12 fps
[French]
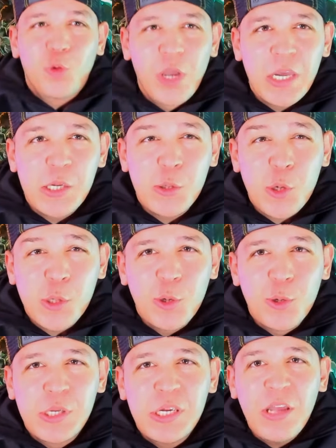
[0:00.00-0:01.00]
les réseaux sociaux
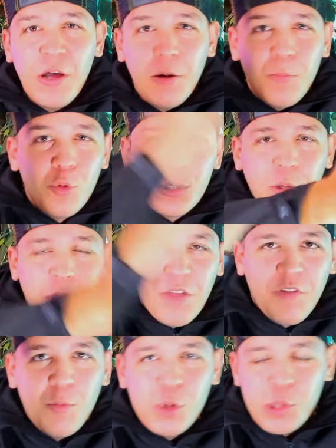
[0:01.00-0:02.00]
aussi, hein. Mousson
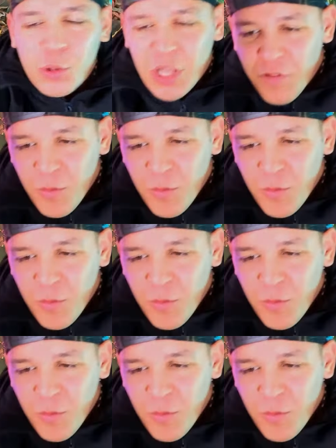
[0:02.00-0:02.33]
TV, Mousson TV,